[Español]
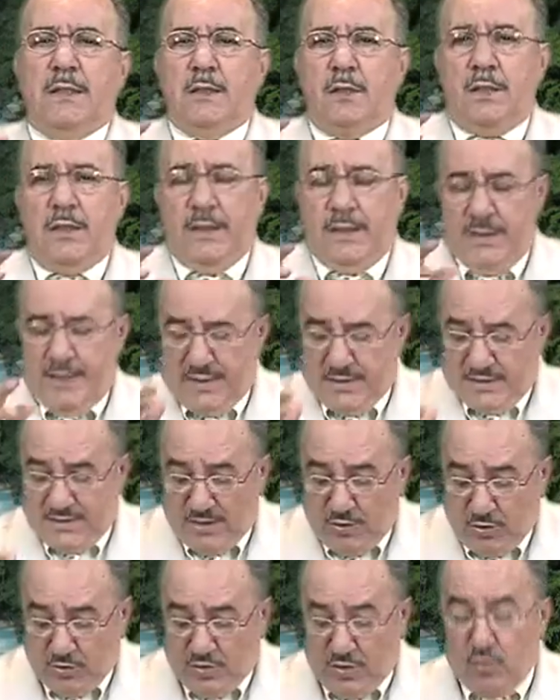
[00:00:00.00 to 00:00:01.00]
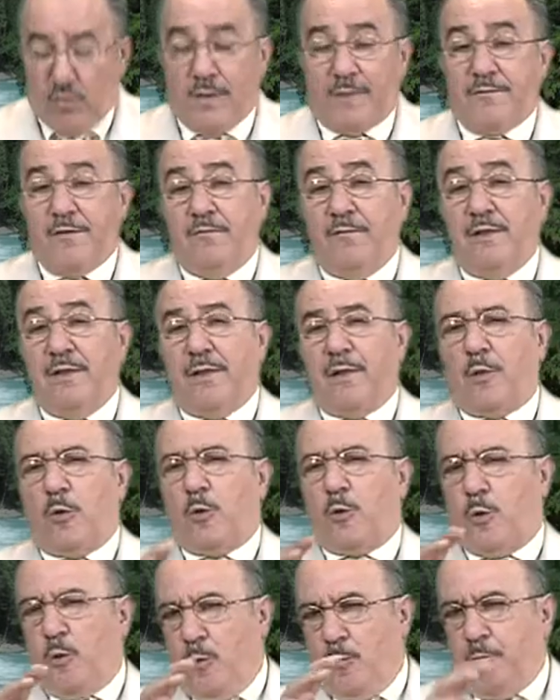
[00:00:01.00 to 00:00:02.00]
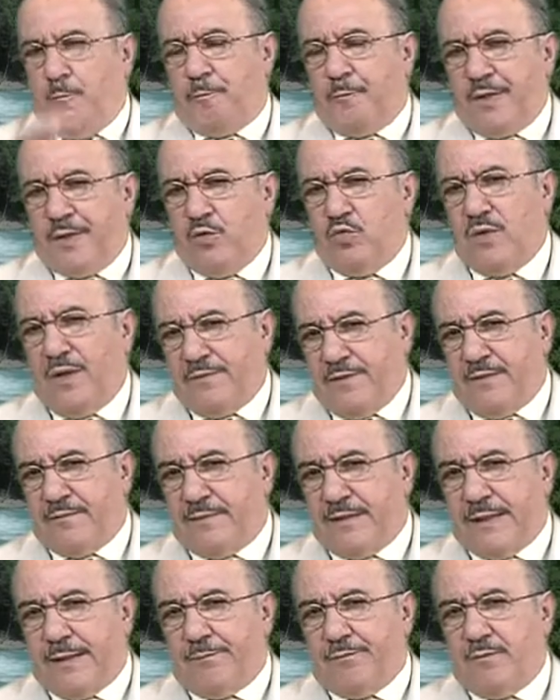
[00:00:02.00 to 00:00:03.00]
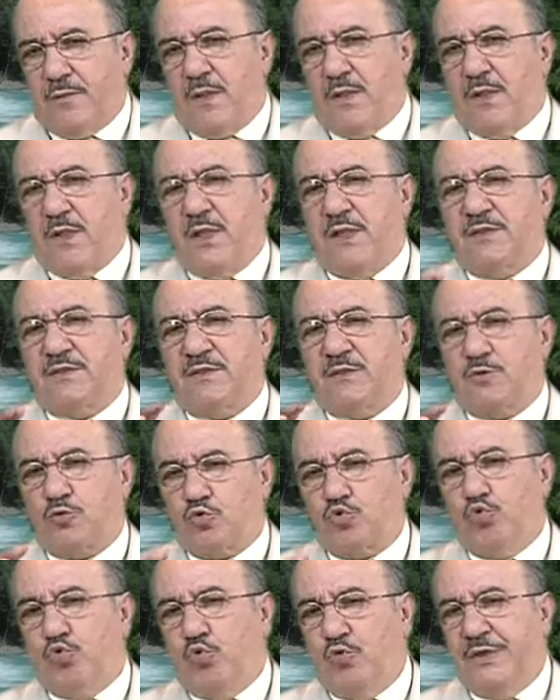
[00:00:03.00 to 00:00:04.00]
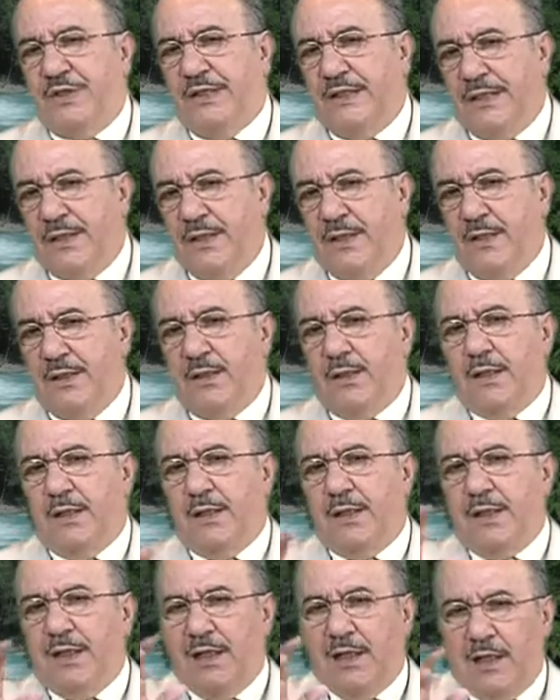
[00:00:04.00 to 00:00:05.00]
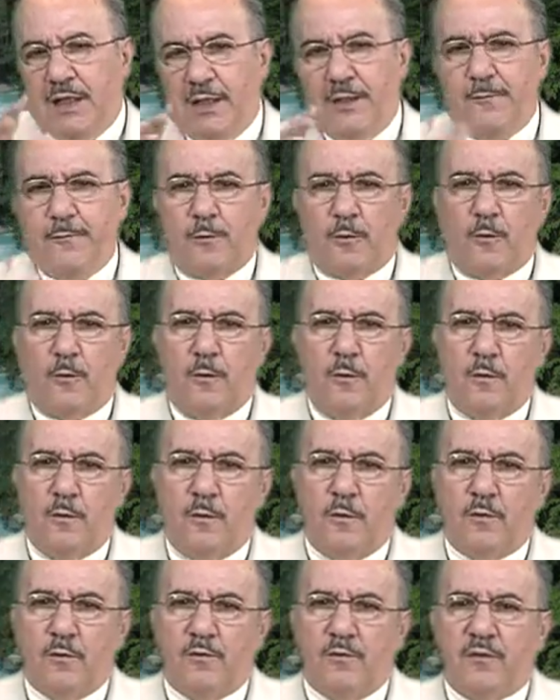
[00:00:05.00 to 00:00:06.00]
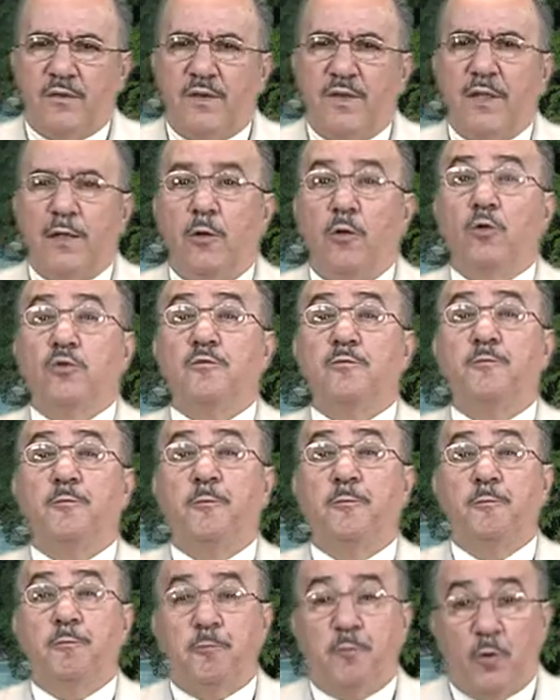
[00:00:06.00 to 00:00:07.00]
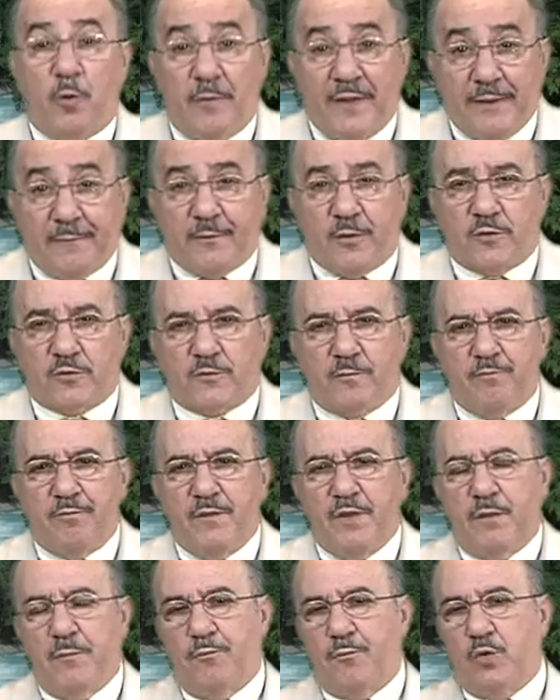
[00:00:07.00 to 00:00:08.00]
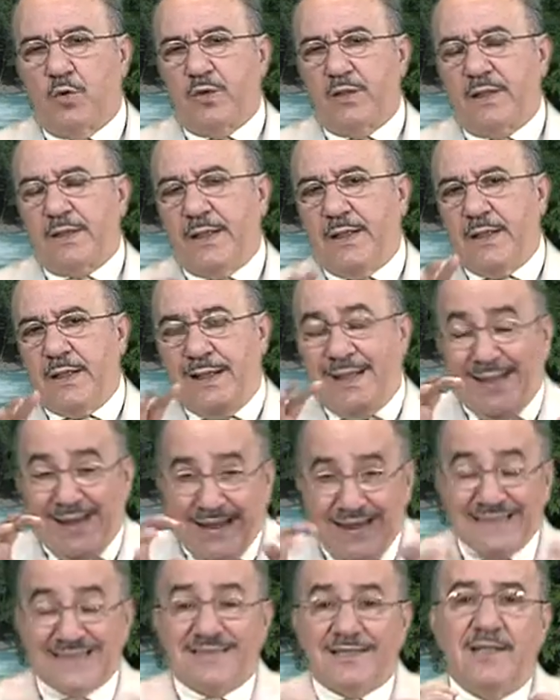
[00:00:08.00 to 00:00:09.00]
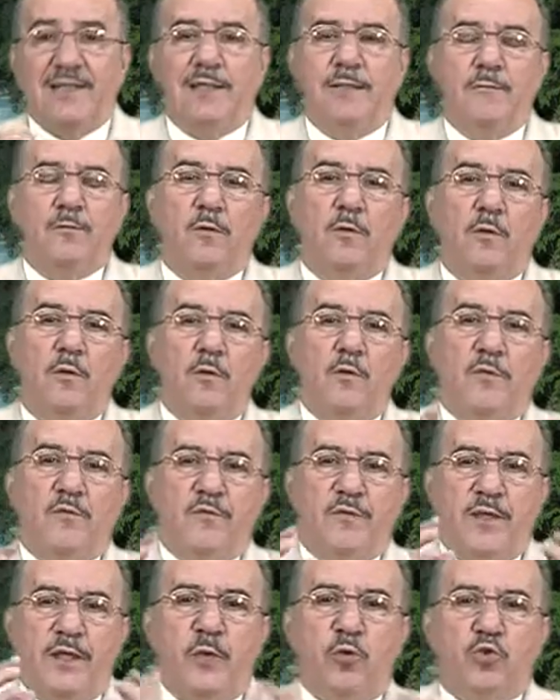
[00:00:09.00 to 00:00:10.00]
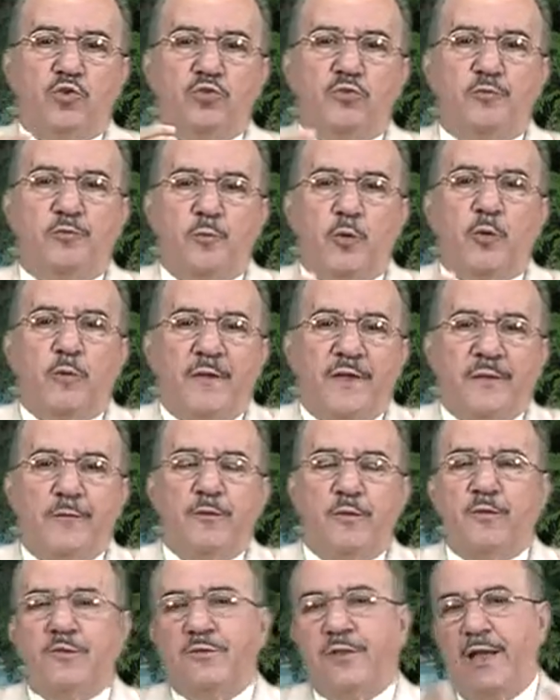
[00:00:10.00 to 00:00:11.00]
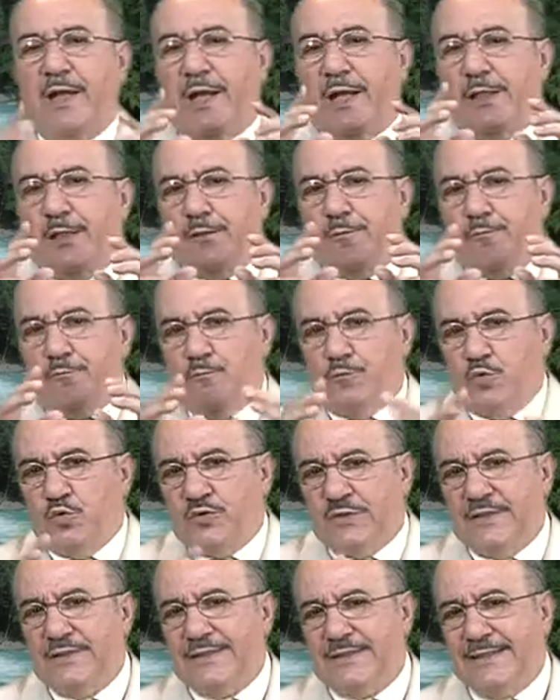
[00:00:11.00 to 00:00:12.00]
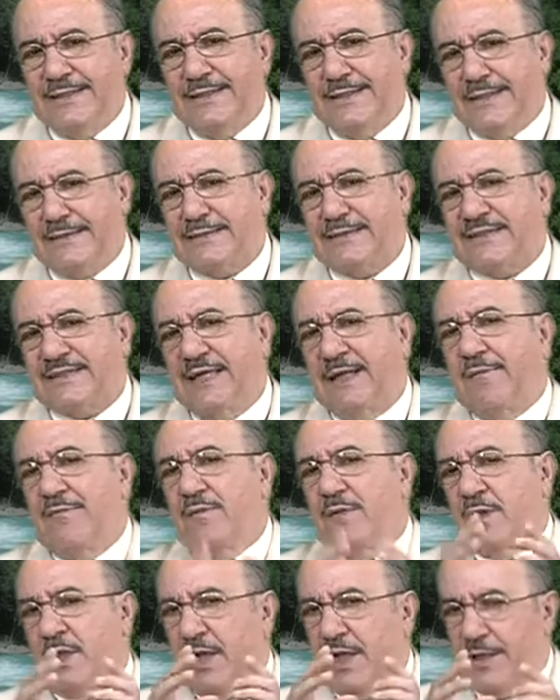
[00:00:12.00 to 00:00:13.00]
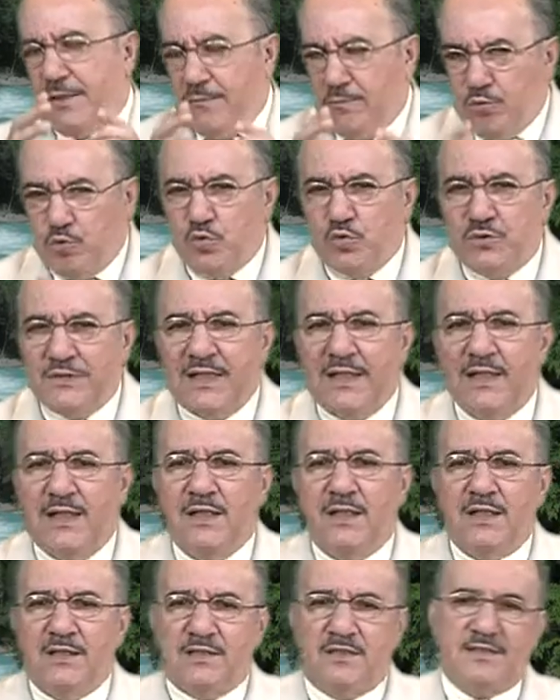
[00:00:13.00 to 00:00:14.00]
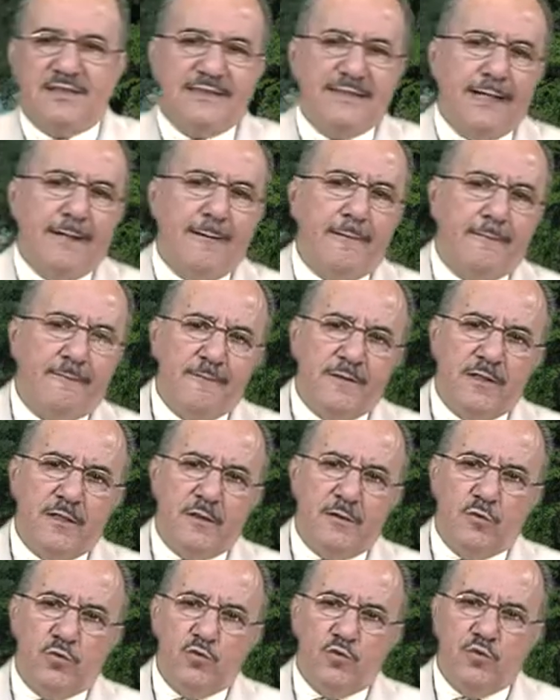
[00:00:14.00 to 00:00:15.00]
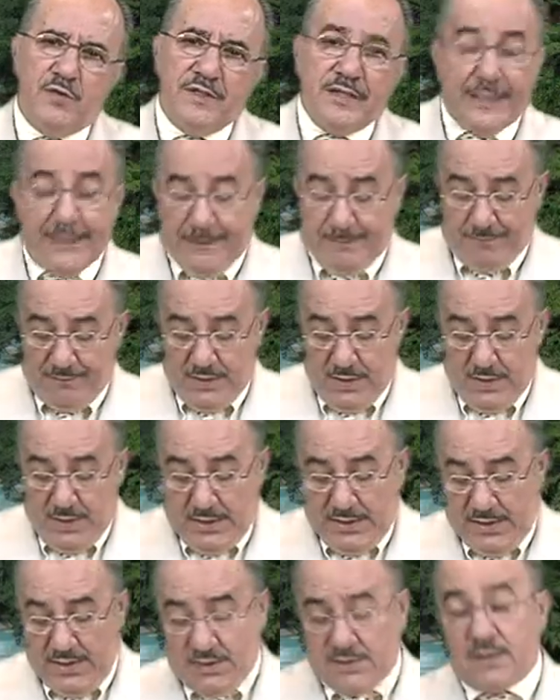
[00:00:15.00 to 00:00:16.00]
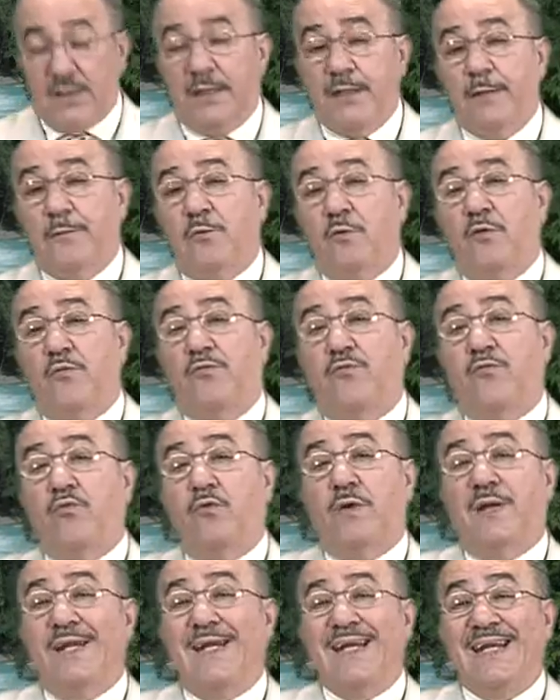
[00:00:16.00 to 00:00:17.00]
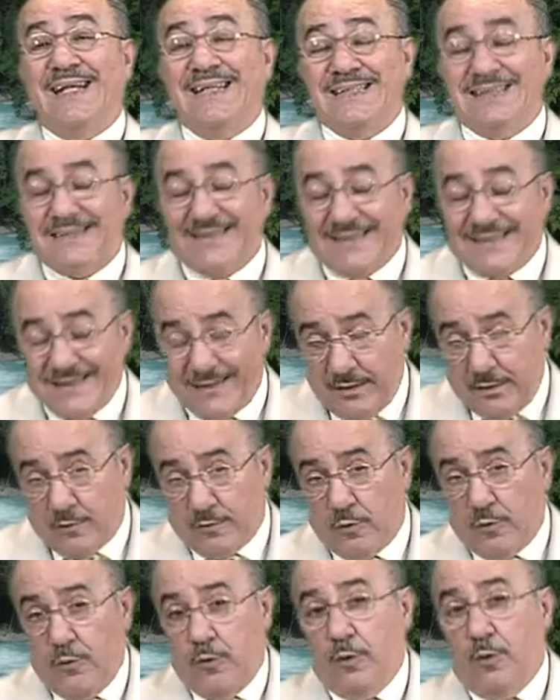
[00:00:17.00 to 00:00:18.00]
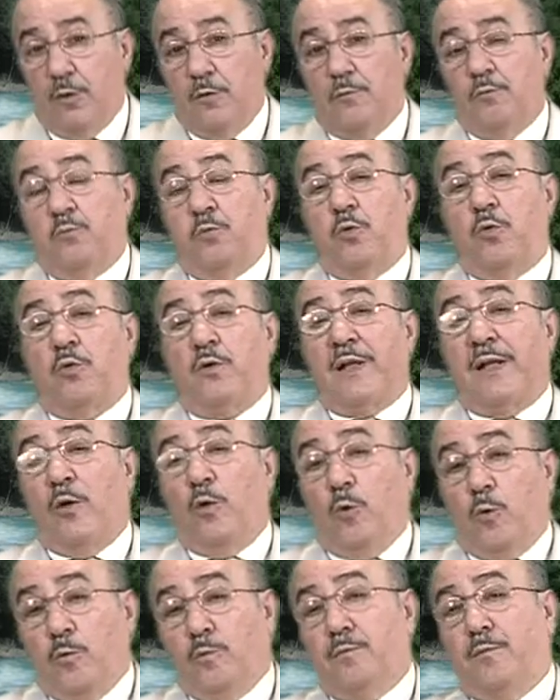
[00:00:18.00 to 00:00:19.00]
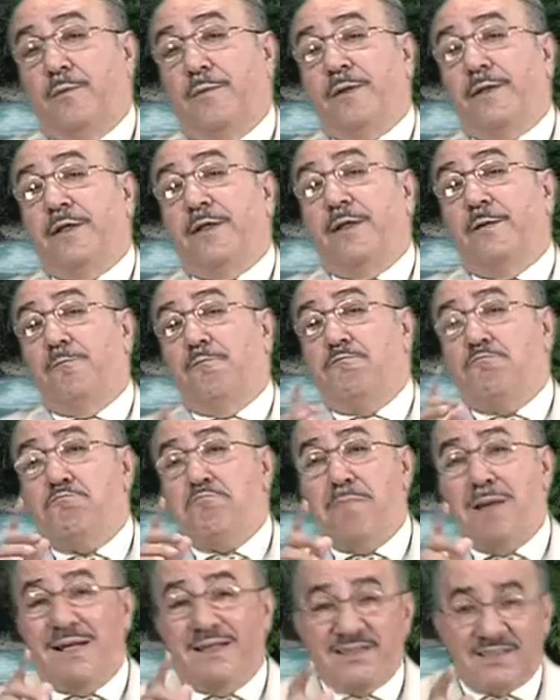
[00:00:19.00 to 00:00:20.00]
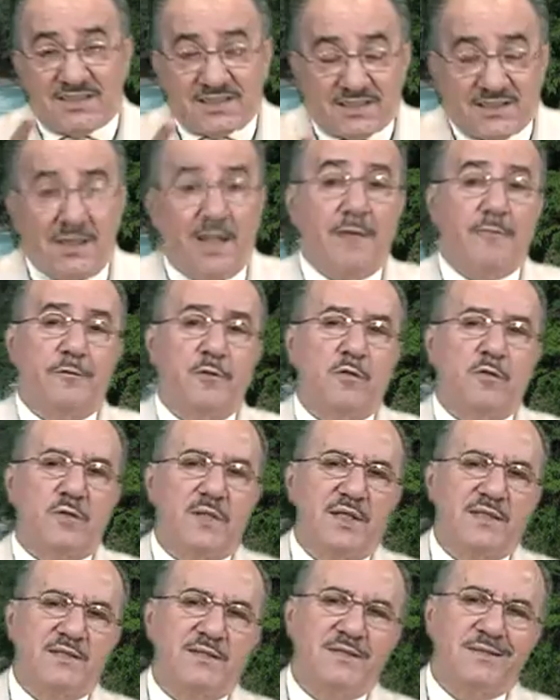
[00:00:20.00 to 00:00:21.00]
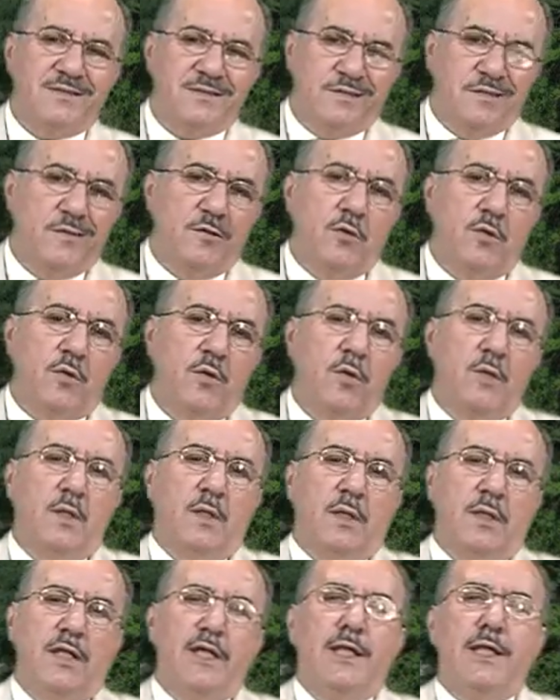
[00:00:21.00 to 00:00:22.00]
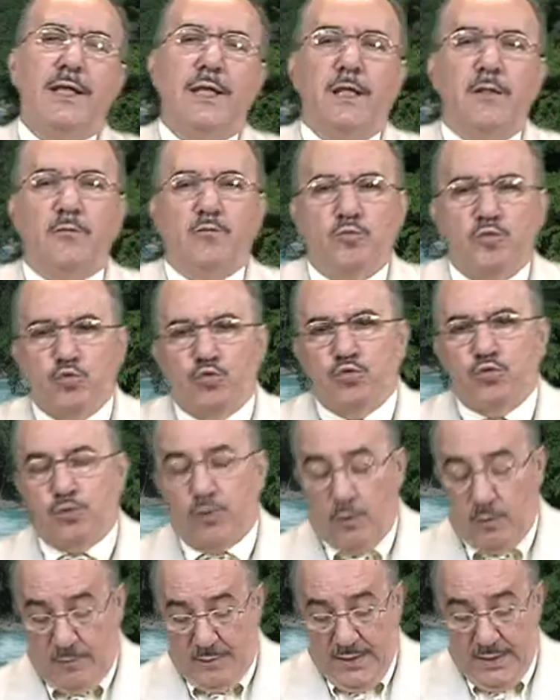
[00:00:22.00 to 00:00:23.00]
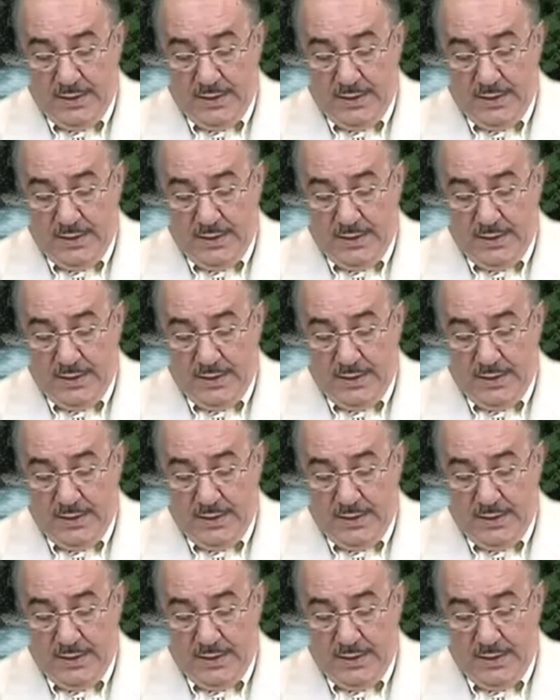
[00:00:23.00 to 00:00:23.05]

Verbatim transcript: eh, si no tiene una Biblia, compre una Biblia y estudie el libro de los proverbios, porque en este libro de los proverbios hay mucha enseñanza, hay mucha sabiduría. Este libro fue escrito por el hombre más sabio que existió en el mundo.